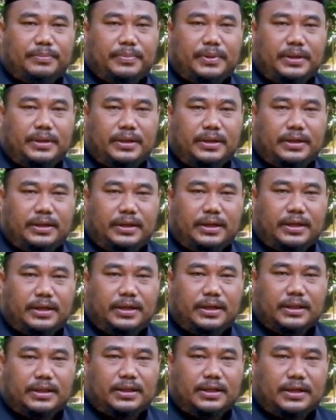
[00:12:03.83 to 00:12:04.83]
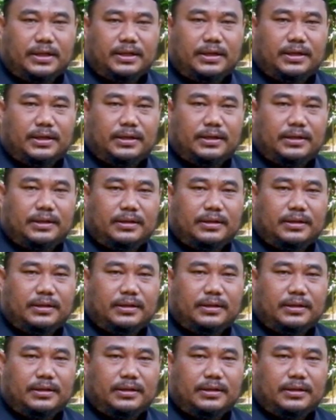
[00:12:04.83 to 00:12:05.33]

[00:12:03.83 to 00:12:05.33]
mendidik kita,